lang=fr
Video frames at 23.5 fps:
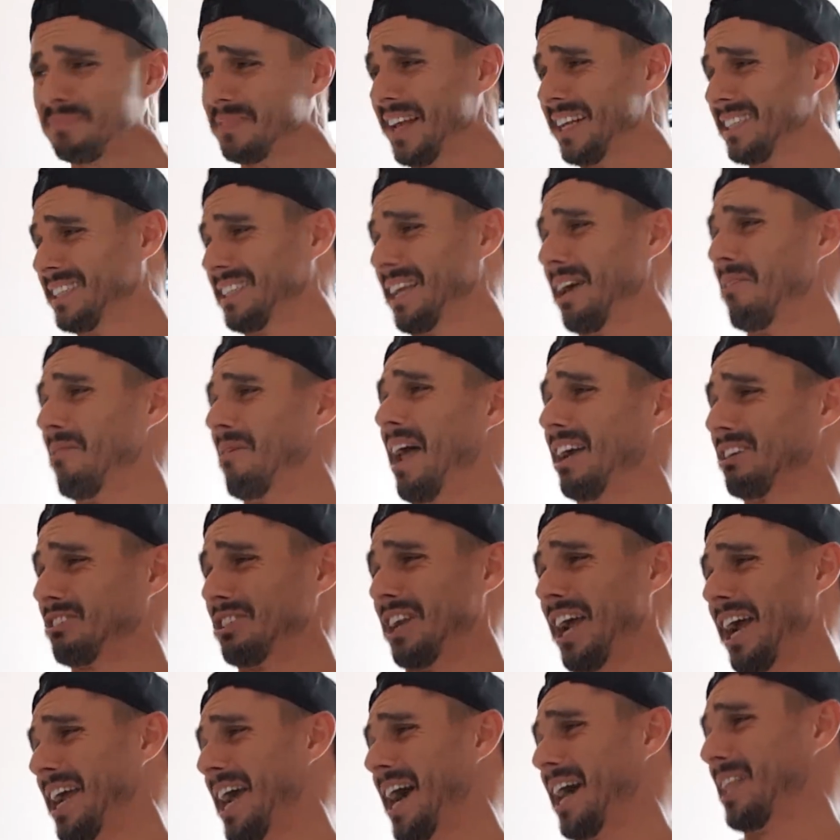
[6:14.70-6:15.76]
celle-là, je
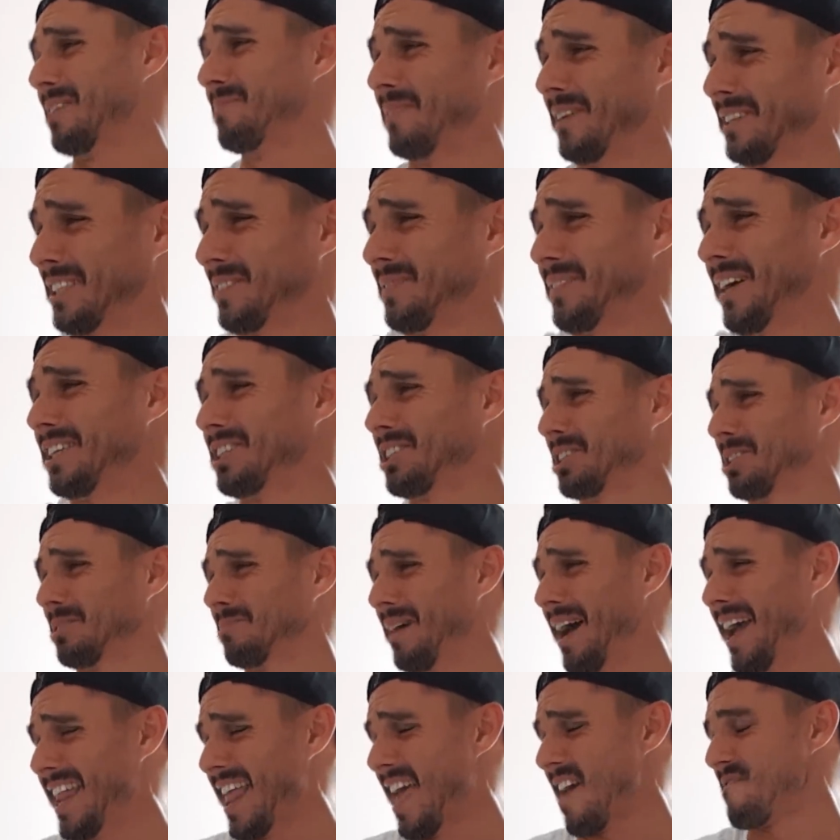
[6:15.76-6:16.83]
la garde parce que le
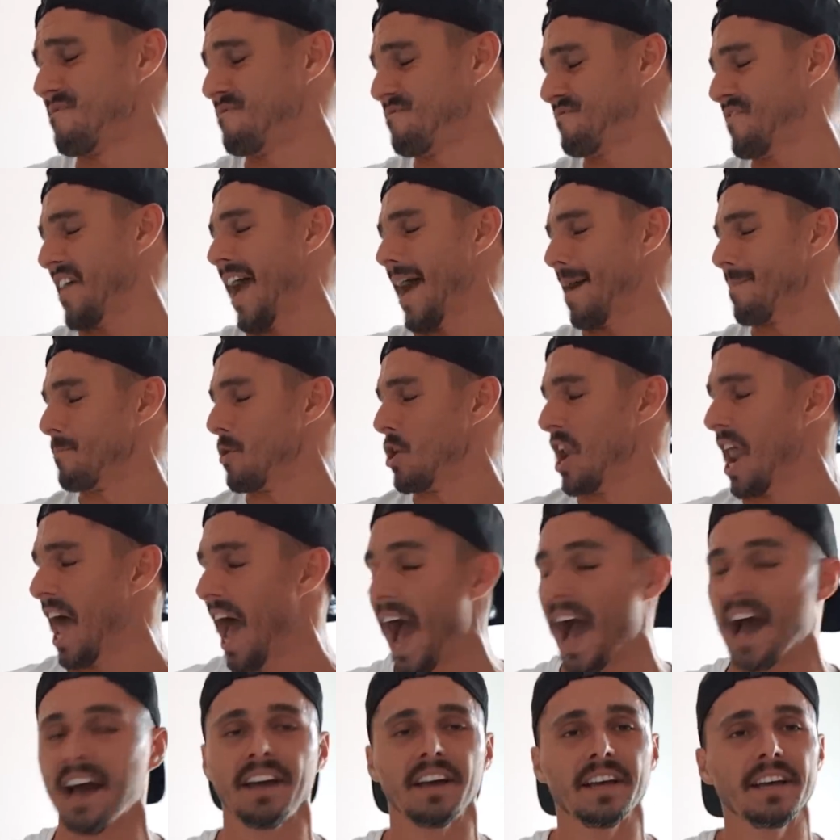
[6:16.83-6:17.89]
chemin est ferme,
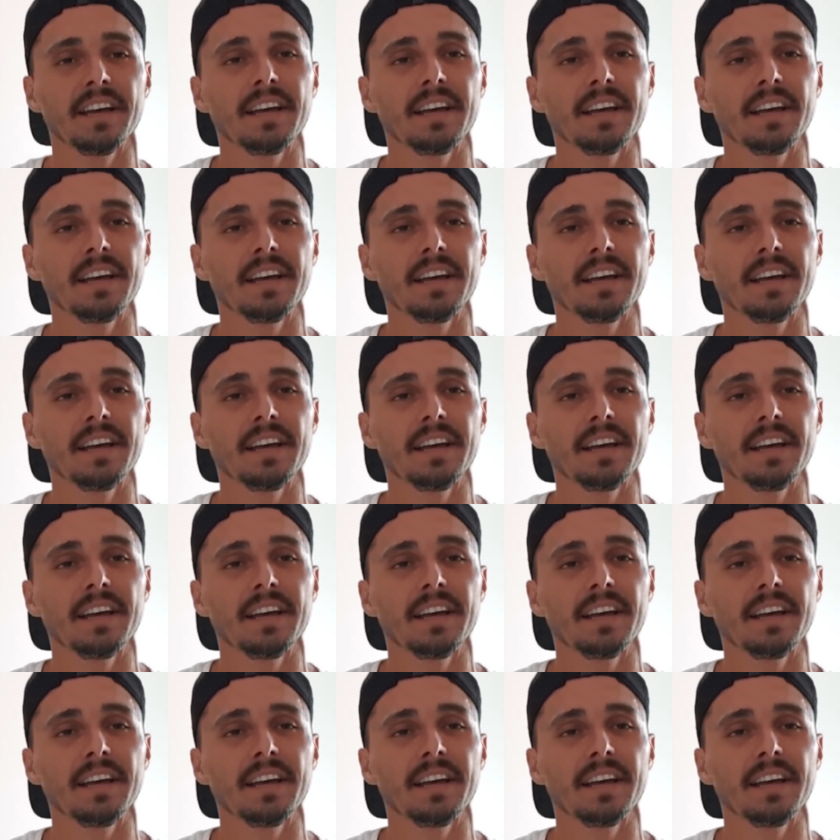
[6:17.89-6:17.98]
là.